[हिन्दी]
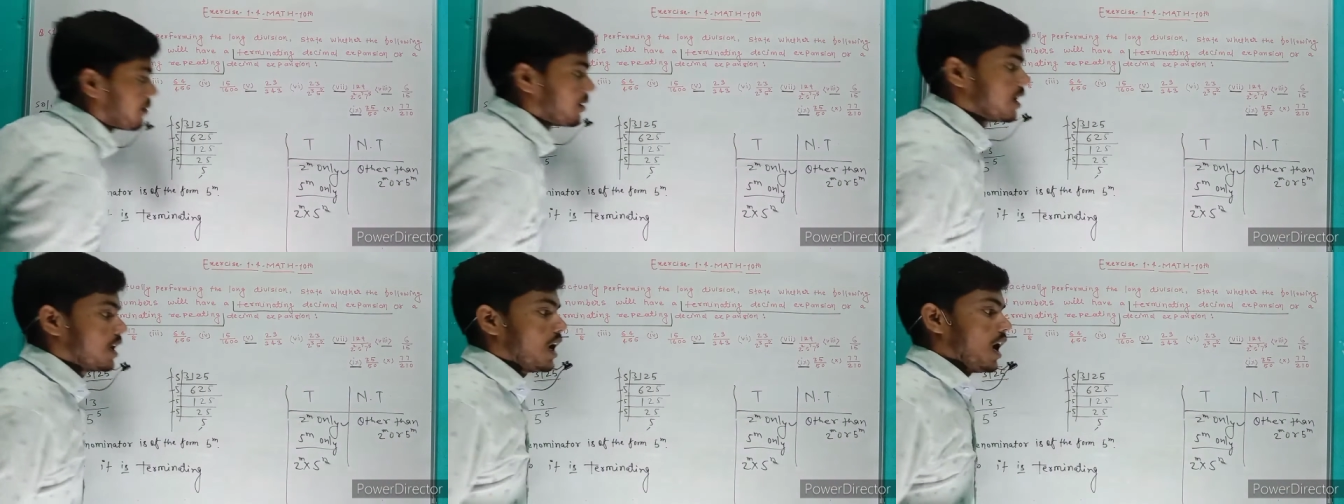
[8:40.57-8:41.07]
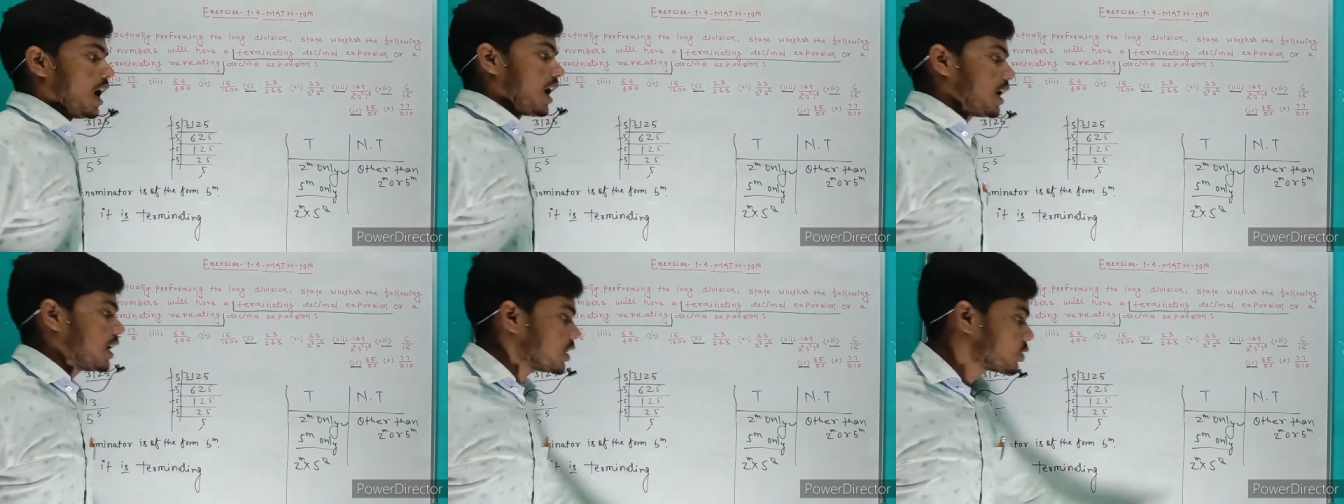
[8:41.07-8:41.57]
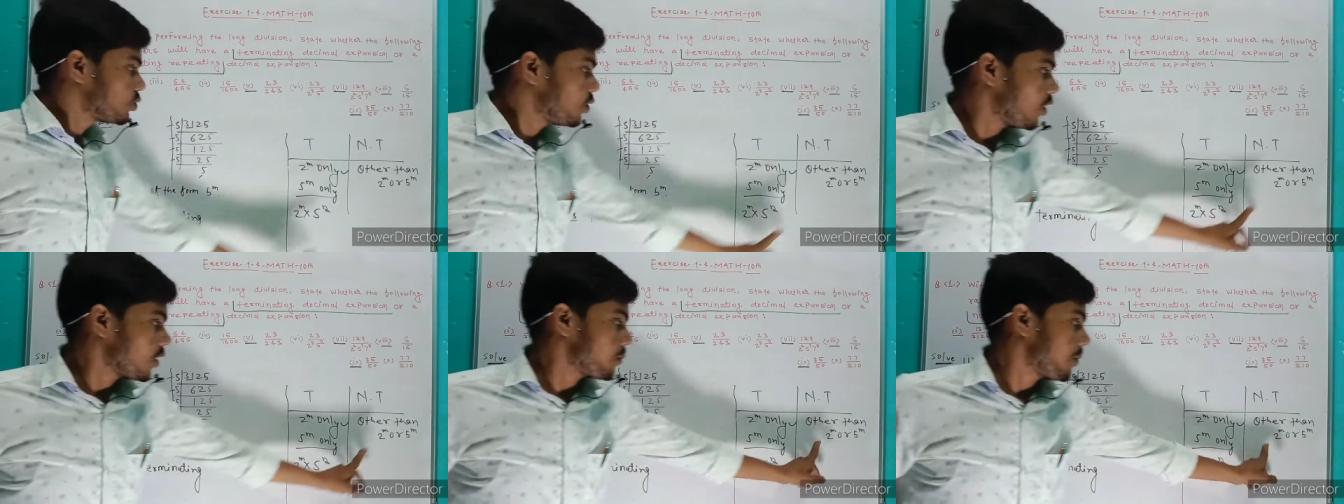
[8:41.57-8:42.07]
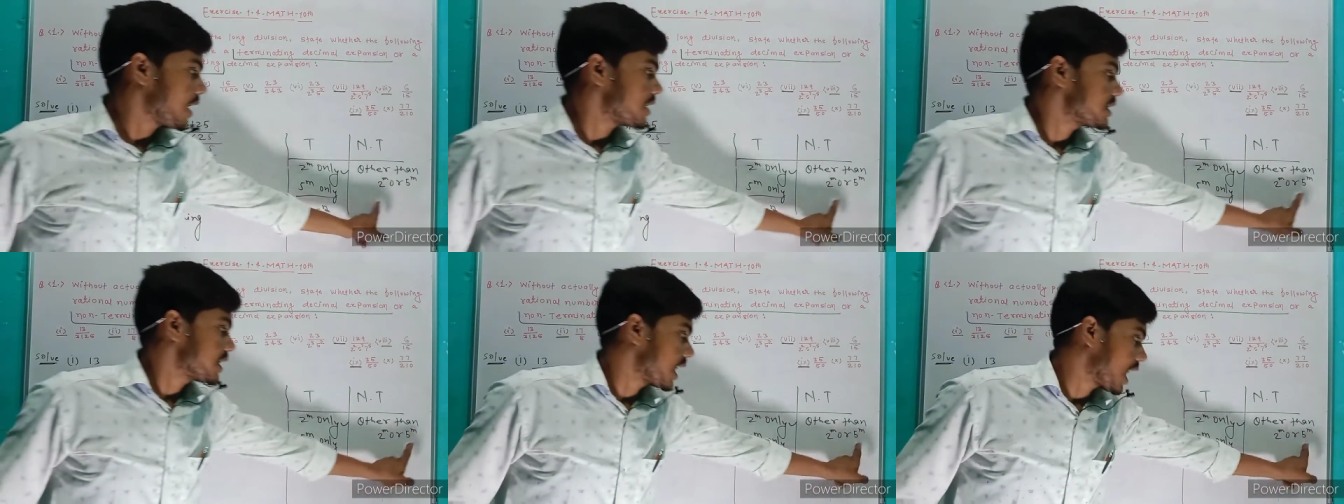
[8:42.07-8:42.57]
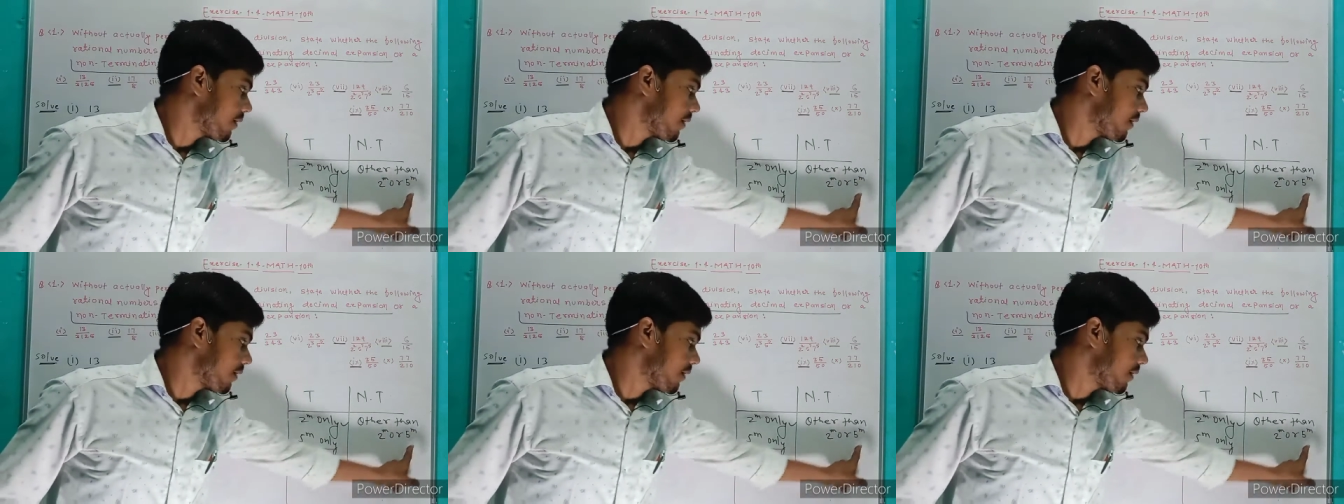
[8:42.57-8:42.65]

फाइव अगर दो और पाँच के